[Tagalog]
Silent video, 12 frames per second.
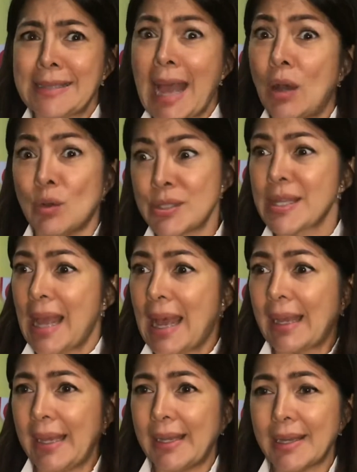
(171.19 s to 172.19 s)
tao sa
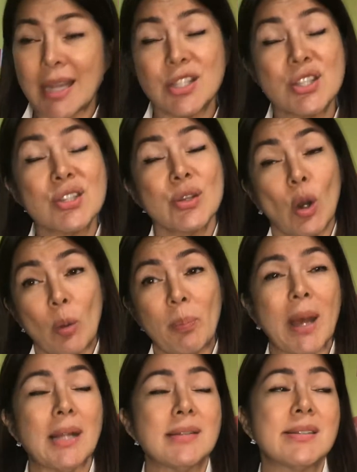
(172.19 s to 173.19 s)
akin. Yes. I just hope
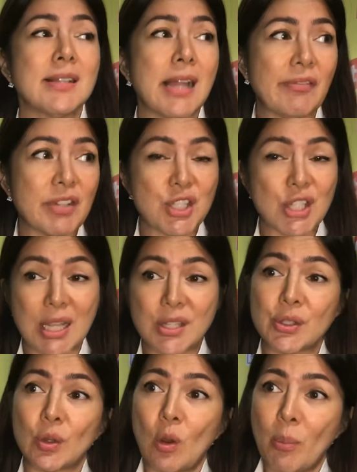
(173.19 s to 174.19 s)
I'll still have a
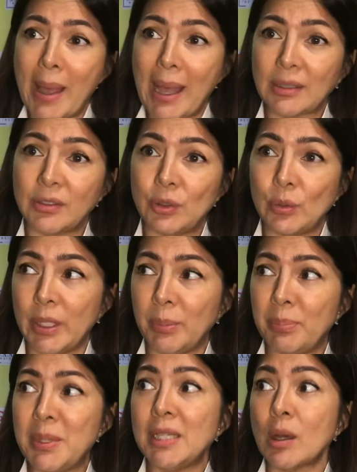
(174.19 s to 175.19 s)
chance to go back to
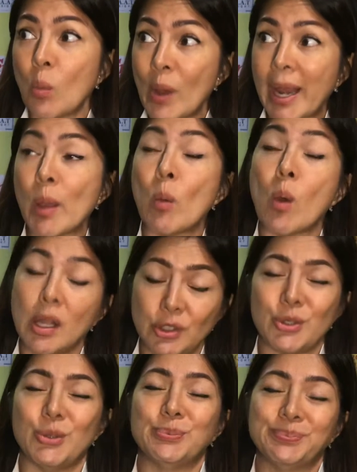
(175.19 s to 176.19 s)
doing bida when I want
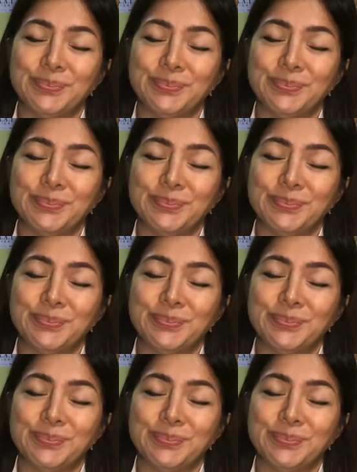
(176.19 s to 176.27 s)
to.